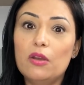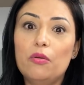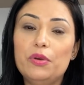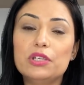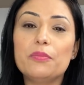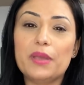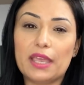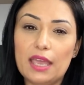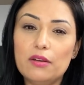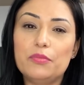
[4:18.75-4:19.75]
Um pedido
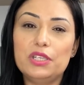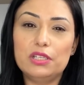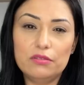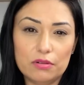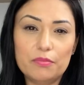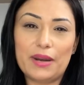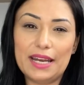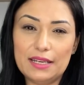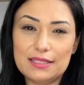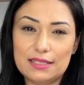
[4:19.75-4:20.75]
pequeno, um pedido para
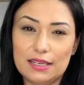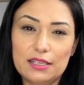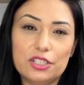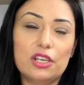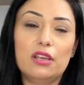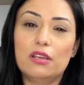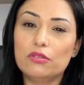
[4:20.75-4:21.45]
iniciante,